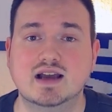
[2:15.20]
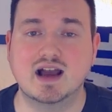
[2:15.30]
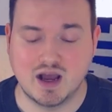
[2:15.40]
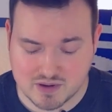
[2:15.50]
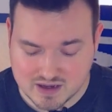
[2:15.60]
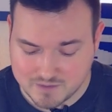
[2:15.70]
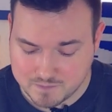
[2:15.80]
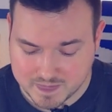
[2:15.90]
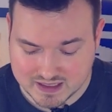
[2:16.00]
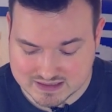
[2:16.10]

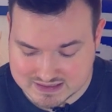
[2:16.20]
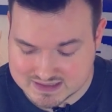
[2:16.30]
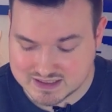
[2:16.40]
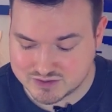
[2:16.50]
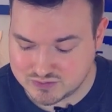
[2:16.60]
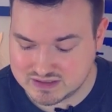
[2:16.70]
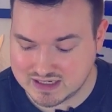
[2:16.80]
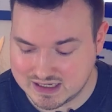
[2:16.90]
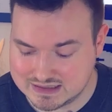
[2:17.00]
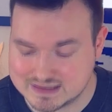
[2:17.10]
Aber es ist
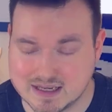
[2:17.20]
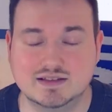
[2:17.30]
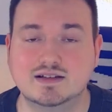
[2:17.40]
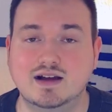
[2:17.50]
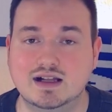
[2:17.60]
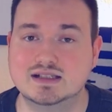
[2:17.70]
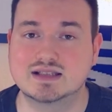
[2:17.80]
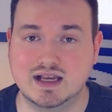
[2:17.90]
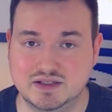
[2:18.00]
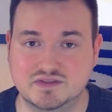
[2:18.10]
natürlich alles andere
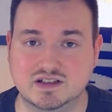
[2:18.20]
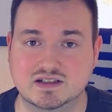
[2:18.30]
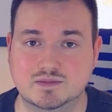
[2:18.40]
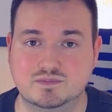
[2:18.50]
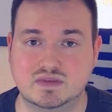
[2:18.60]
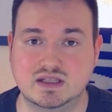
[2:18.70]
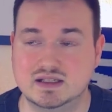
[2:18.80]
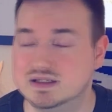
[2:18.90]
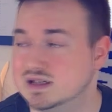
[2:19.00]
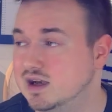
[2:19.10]
als einfach
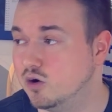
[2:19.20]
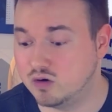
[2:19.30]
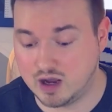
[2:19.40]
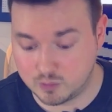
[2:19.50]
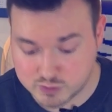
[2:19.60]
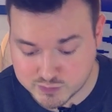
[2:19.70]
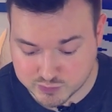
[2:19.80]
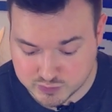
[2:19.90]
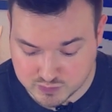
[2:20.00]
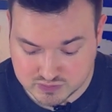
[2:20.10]
denn auch
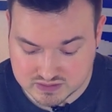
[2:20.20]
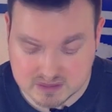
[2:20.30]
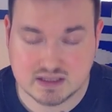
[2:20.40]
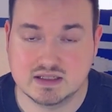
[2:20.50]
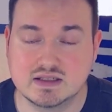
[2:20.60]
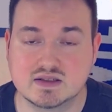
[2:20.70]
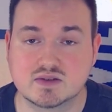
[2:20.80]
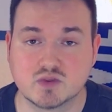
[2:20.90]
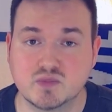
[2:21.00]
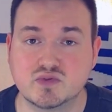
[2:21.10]
Augsburg möchte nicht in
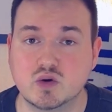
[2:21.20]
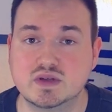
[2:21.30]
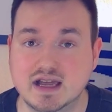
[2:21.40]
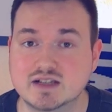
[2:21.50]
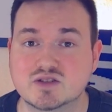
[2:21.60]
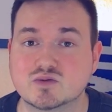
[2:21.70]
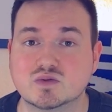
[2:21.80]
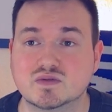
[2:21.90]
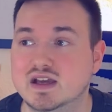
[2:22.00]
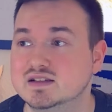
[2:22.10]
diesen Sumpf noch mit
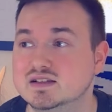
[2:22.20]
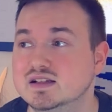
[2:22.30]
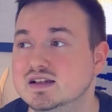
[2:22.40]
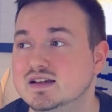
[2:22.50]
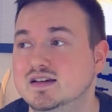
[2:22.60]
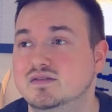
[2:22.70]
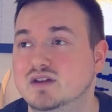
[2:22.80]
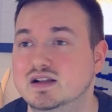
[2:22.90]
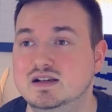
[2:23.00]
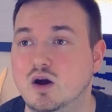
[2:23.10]
reingezogen werden,
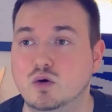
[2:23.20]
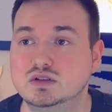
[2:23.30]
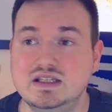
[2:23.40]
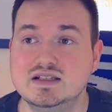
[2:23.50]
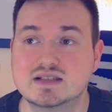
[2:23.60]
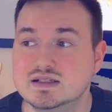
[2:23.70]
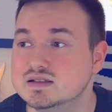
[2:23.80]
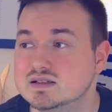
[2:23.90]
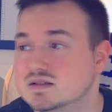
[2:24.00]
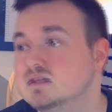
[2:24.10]
weil auch die
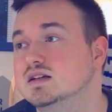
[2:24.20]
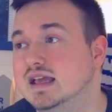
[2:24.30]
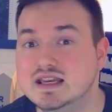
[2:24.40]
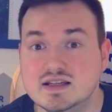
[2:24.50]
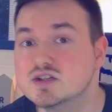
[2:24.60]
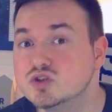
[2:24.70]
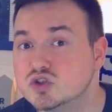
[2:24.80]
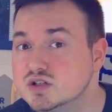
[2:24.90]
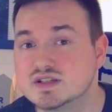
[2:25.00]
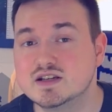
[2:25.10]
sind
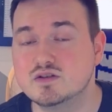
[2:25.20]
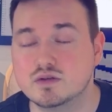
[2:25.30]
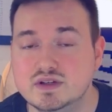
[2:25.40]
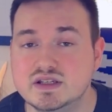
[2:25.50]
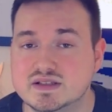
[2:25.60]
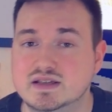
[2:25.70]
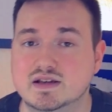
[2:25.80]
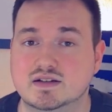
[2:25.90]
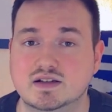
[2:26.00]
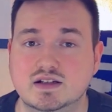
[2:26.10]
rechnerisch gesehen noch nicht sicher.